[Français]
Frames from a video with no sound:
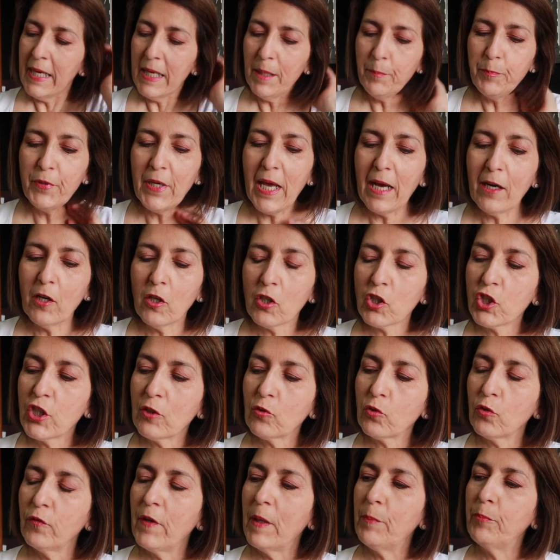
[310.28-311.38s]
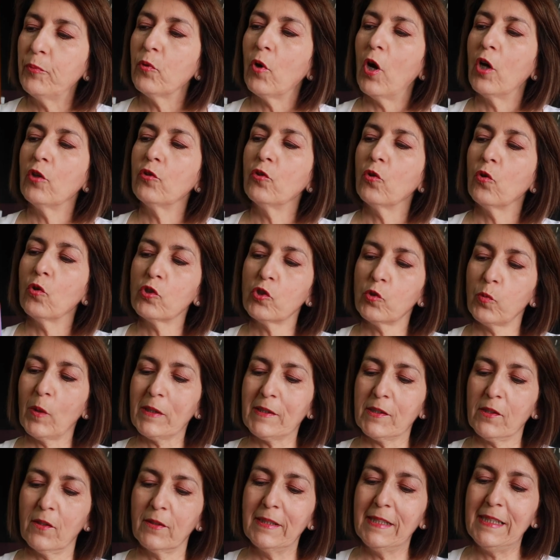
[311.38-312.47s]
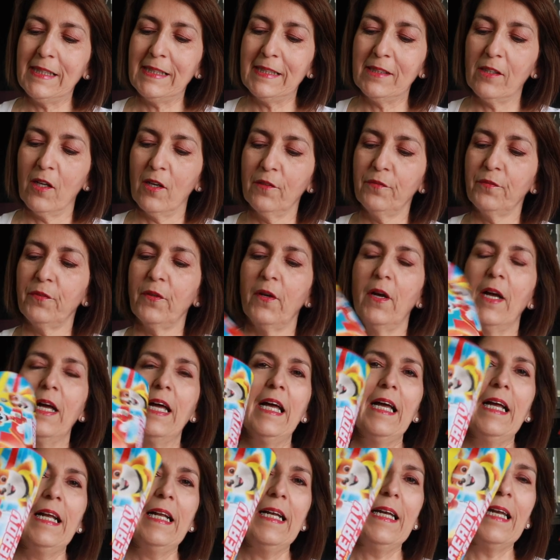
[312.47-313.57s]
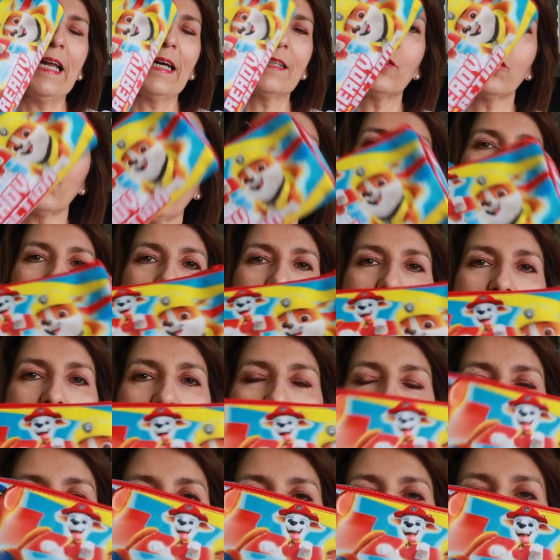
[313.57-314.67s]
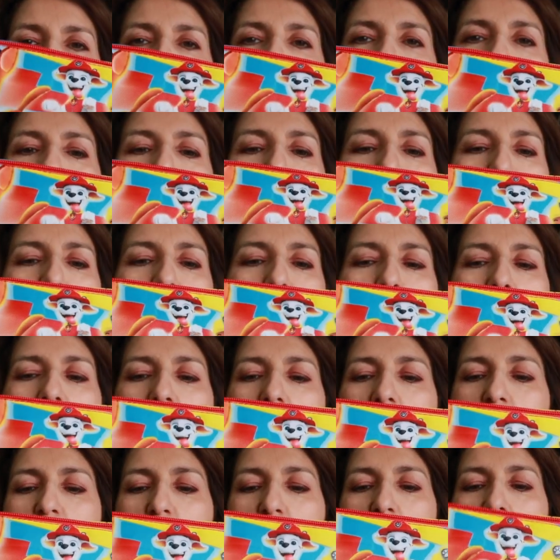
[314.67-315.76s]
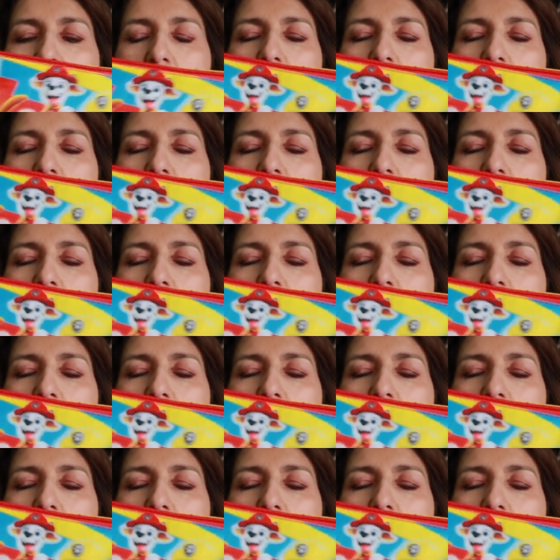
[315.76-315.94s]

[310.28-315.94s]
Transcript: Et puis alors j'ai trouvé pour 1,79€ la trousse qui est un peu plus large.